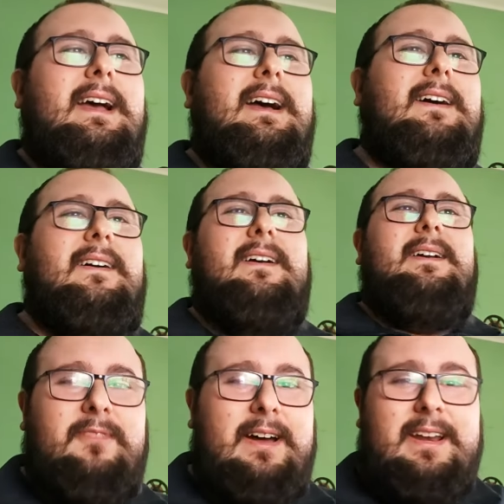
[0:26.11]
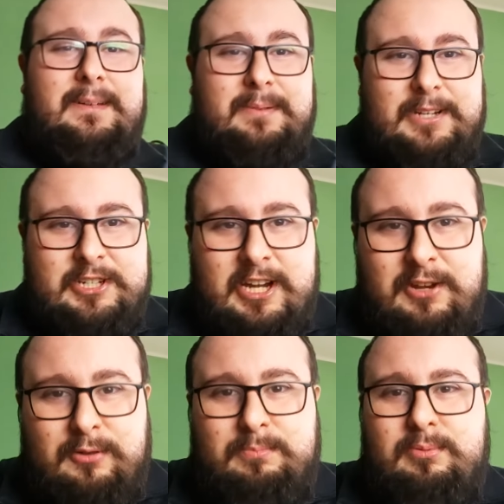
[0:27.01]
a fare le
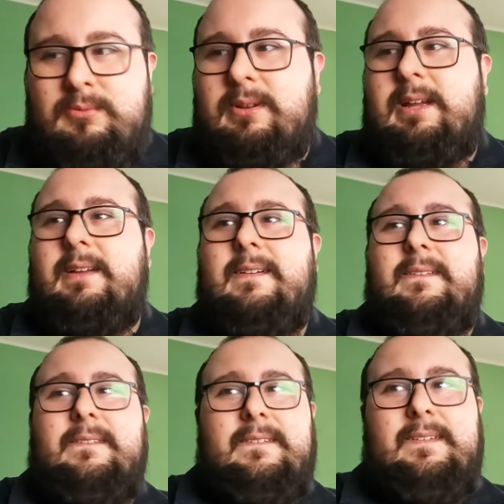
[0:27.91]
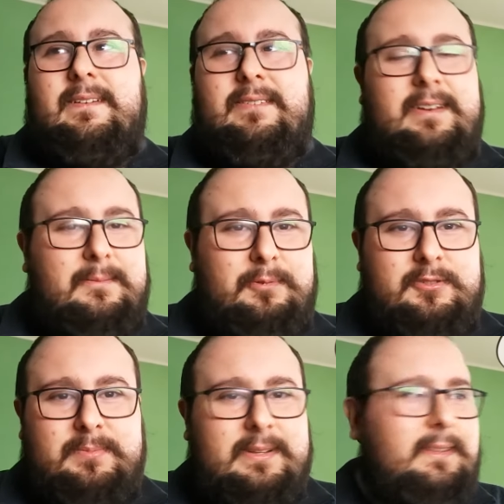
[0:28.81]
pagelle oppure eh, fare il
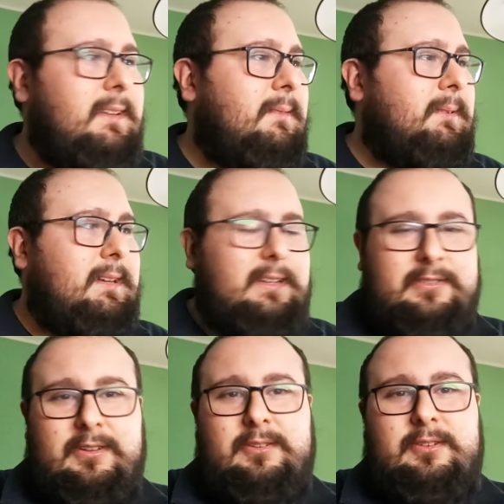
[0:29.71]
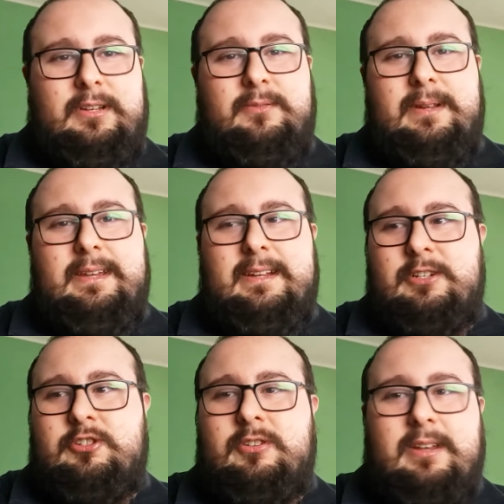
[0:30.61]
post partita perché di solito la domenica è
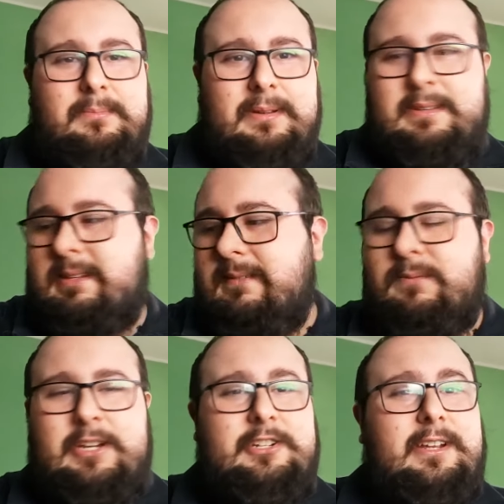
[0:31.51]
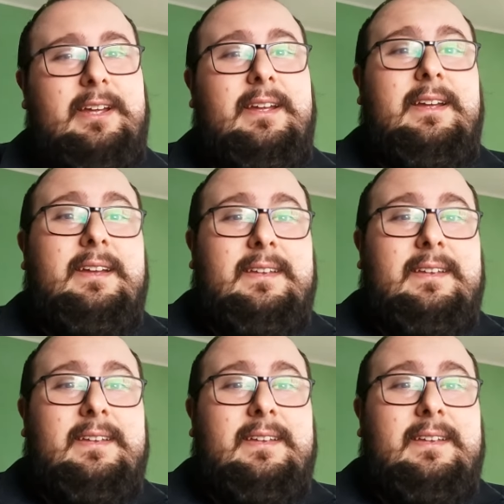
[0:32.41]
il giorno della partita invece